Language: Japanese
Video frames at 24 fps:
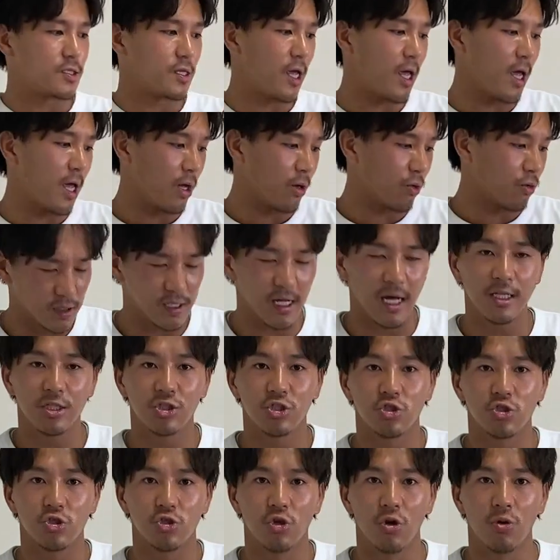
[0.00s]
すねさ
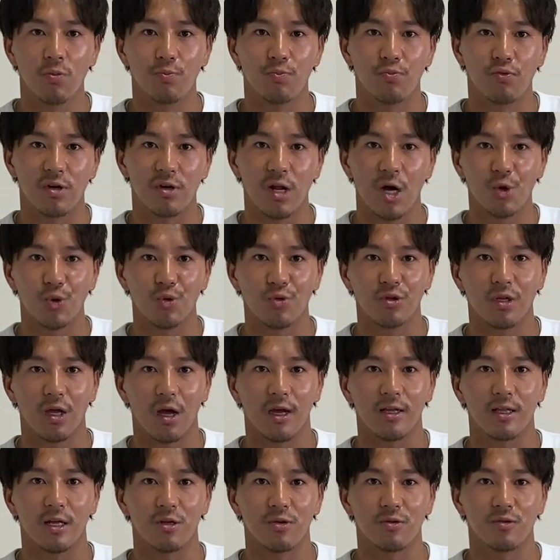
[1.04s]
んじゅうよんブラウンって書
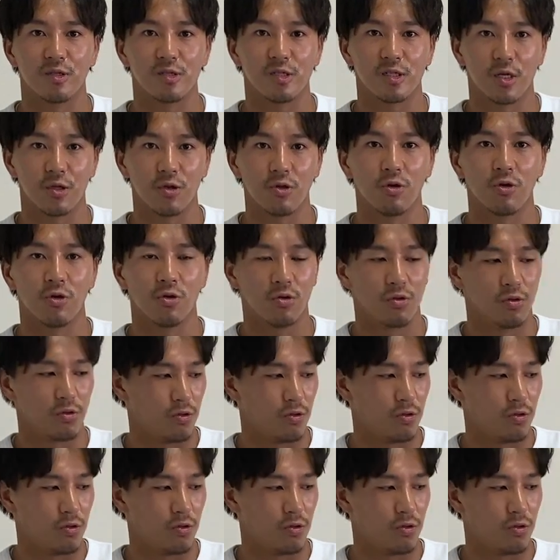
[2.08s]
いてあるんですけど、